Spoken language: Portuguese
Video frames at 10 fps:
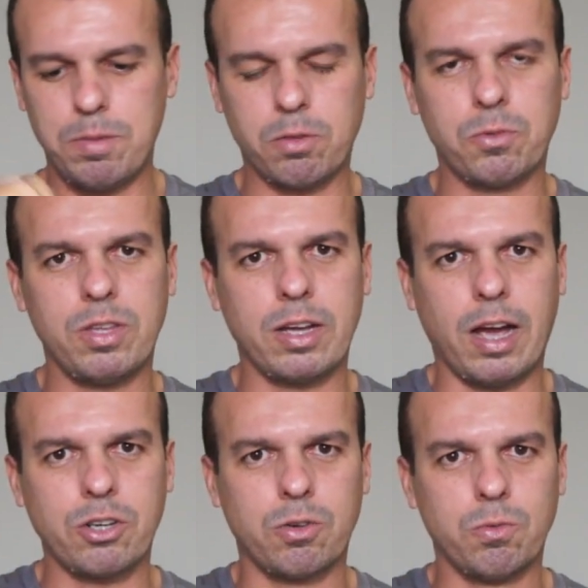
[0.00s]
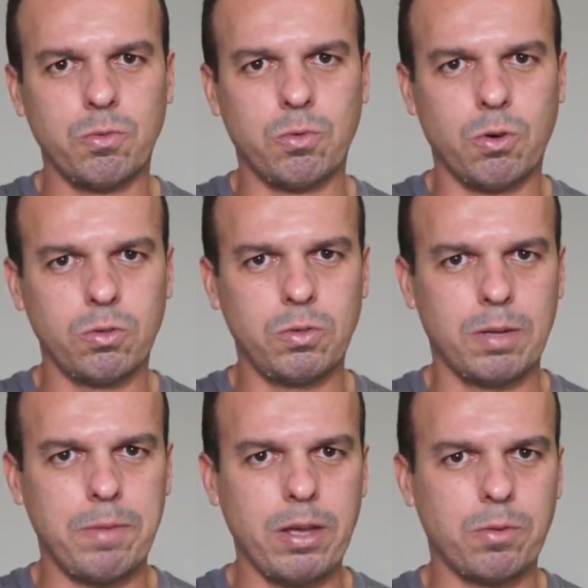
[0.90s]
mesmos se encaixam um no outro
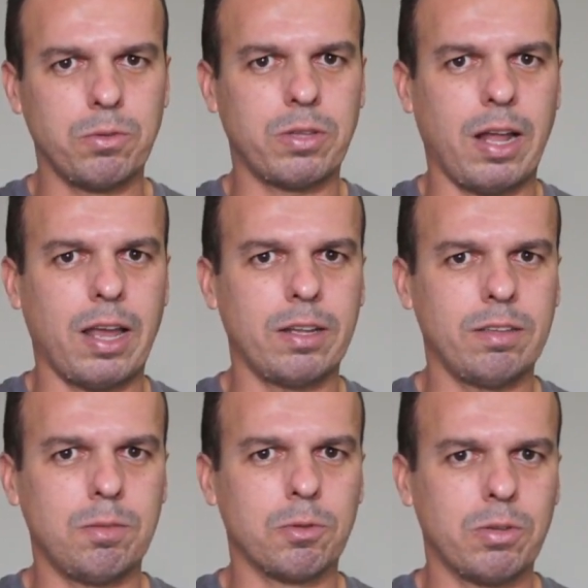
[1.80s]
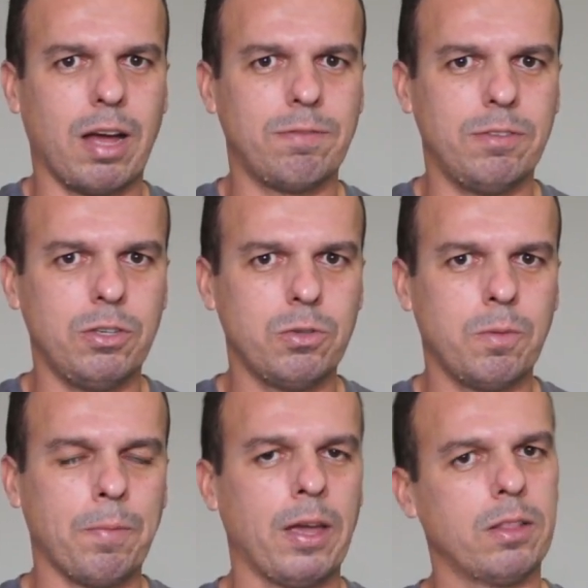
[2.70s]
também quando está lá em cima do navio.